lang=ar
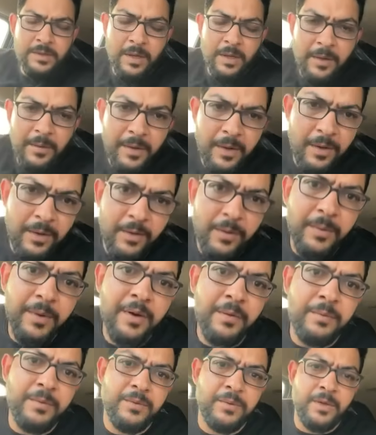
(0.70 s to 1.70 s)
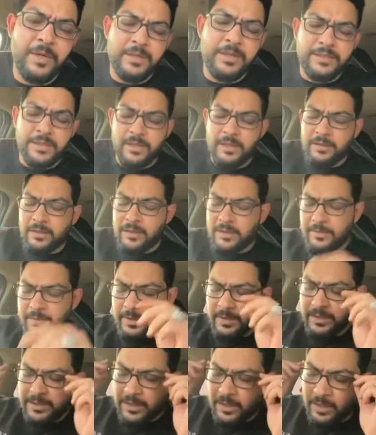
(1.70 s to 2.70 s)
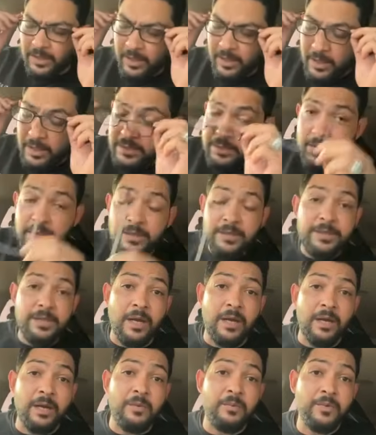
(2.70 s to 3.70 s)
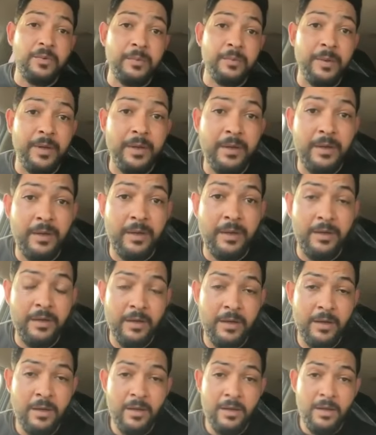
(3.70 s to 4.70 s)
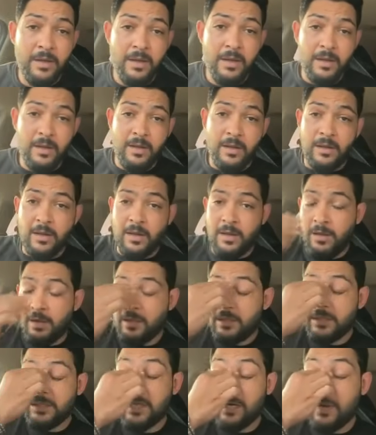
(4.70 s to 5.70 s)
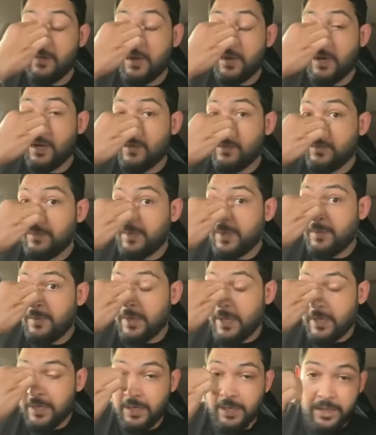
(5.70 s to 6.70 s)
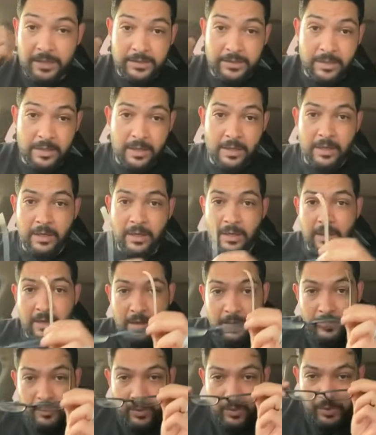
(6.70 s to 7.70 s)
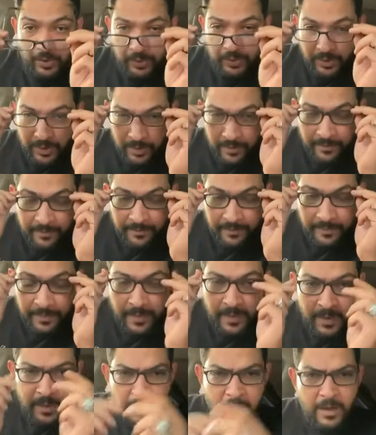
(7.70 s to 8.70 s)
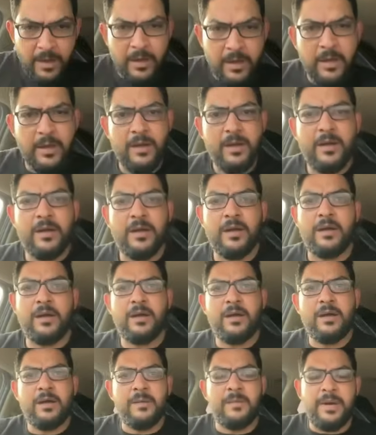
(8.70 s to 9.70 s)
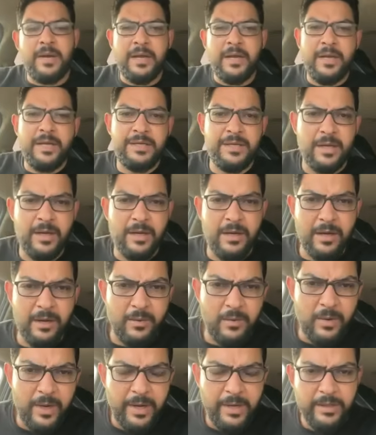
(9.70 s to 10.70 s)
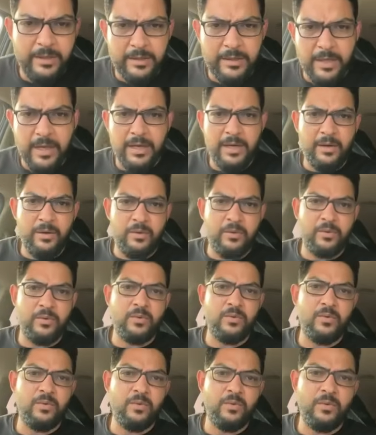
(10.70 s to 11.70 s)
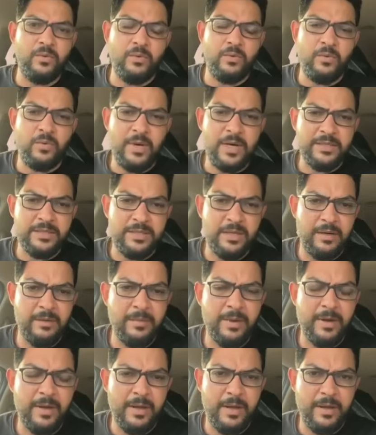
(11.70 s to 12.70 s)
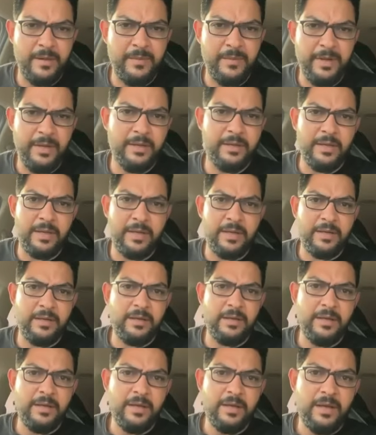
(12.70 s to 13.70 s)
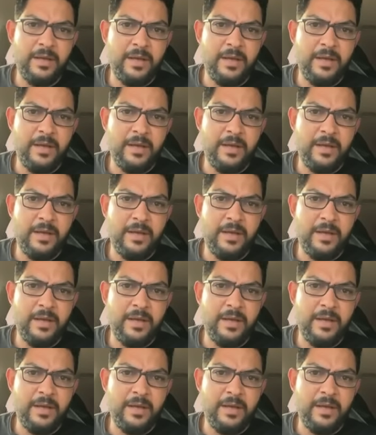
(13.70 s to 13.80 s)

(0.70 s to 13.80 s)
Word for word: السلام عليكم ورحمة الله إن شاء الله طيبين إن شاء الله راكزين إن شاء الله مطمئنين السلام عليكم جميعا الناس الموجودة آه معليش الليلة الواحد طالع وواصل مرحلة بعيدة يعني